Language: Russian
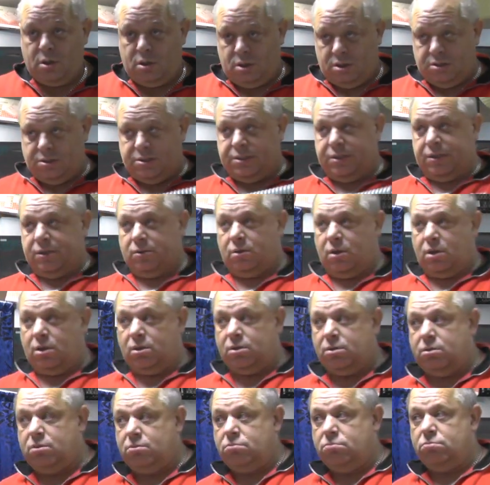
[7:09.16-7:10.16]

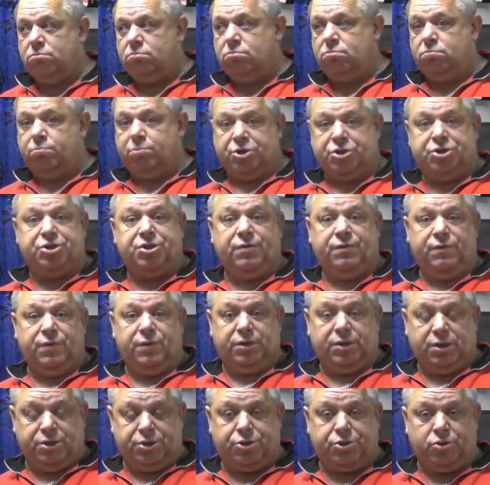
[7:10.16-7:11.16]
Сделал почти
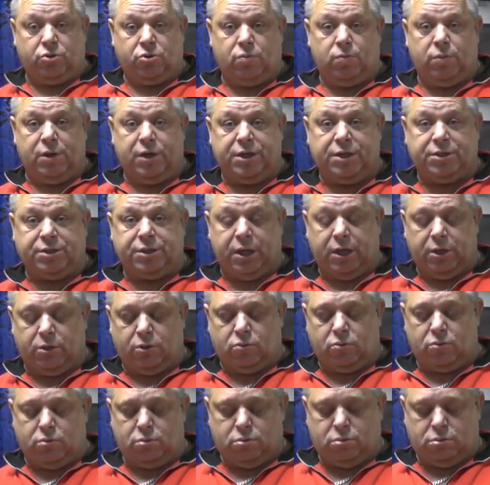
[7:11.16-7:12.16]
2000 рублей
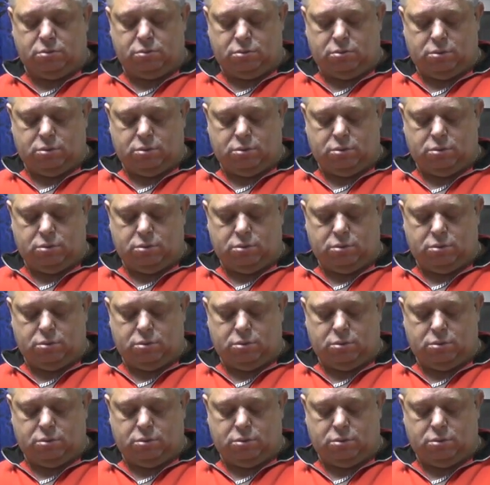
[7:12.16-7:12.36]
скидку.